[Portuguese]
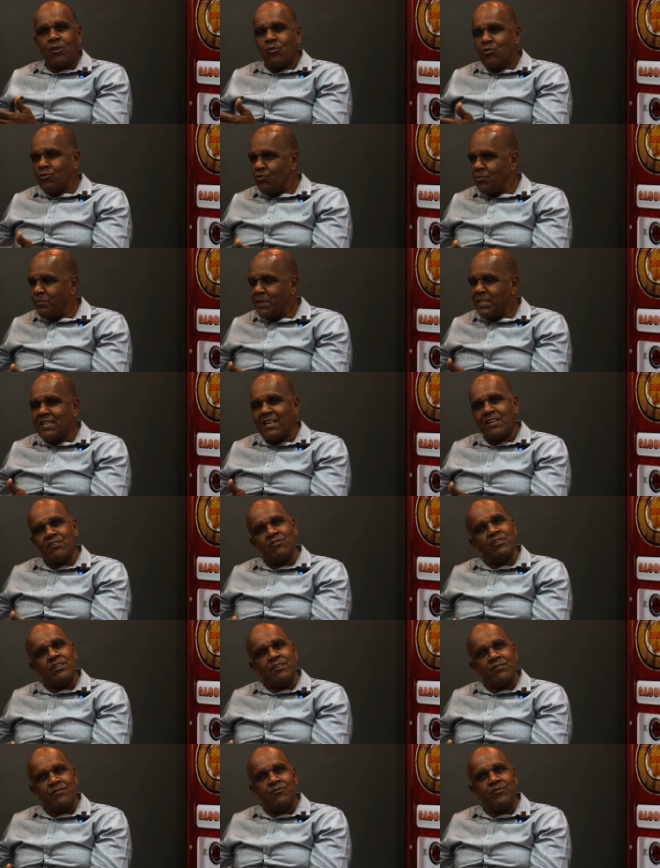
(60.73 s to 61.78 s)
alguns comentários
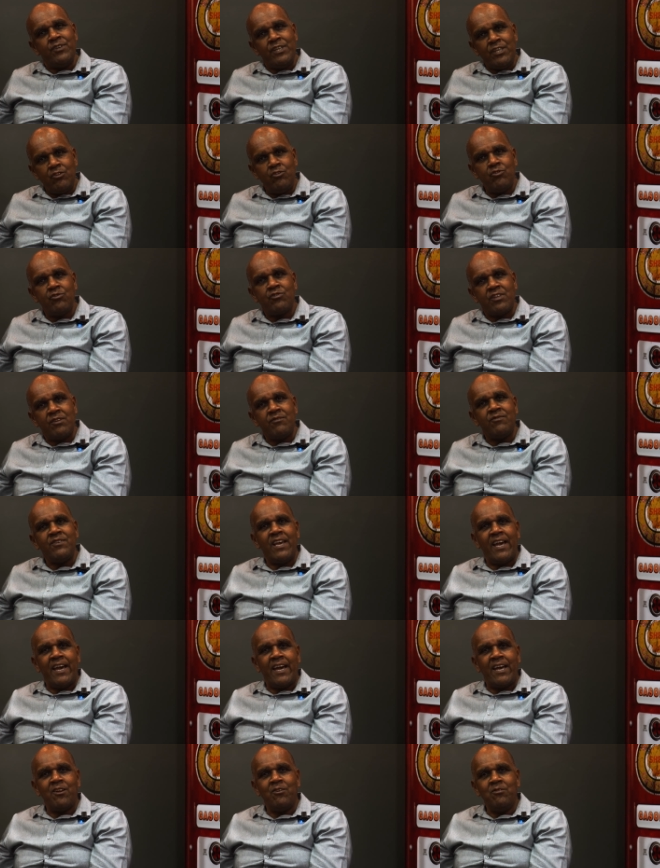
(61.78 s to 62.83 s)
de vídeos que
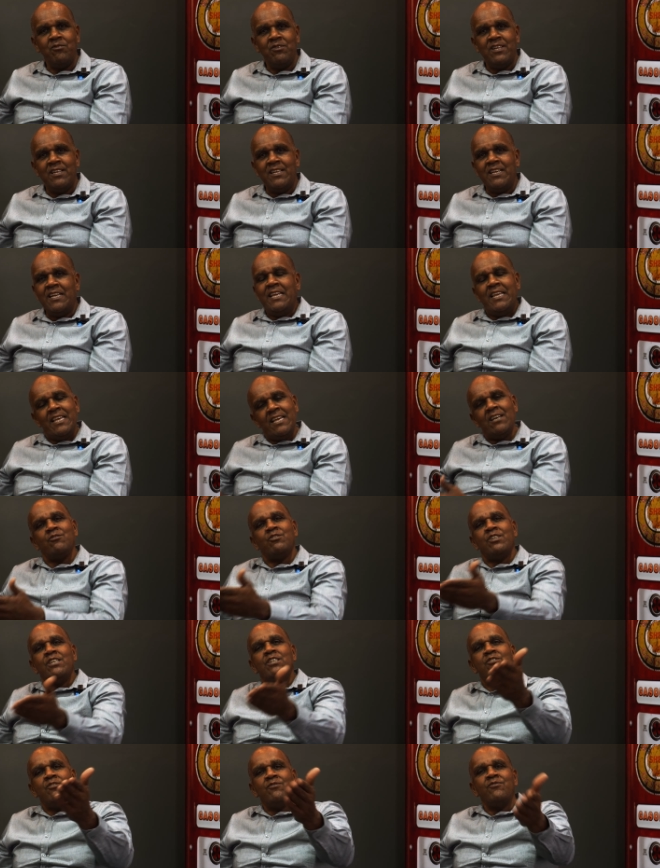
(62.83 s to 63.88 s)
vieram e a
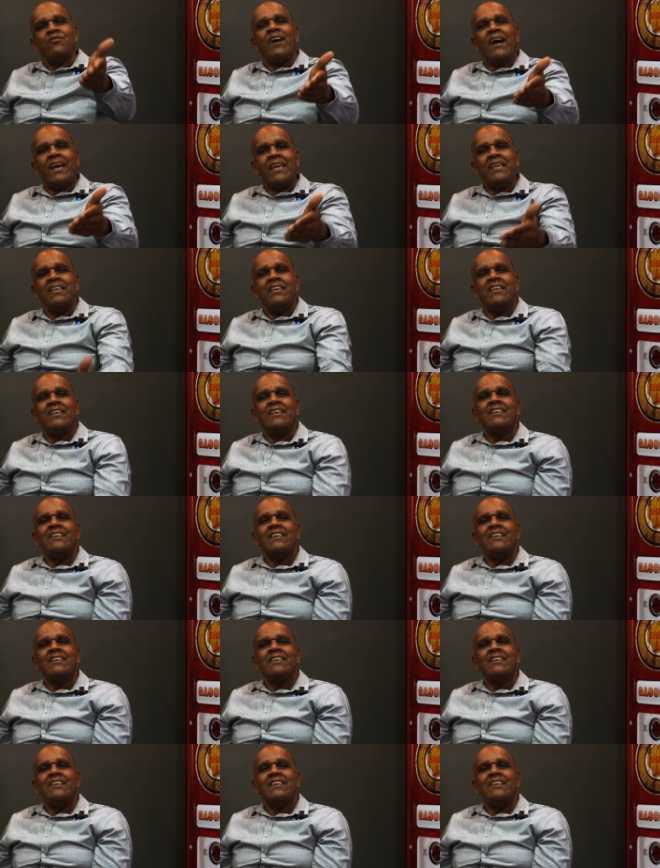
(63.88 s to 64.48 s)
gente vai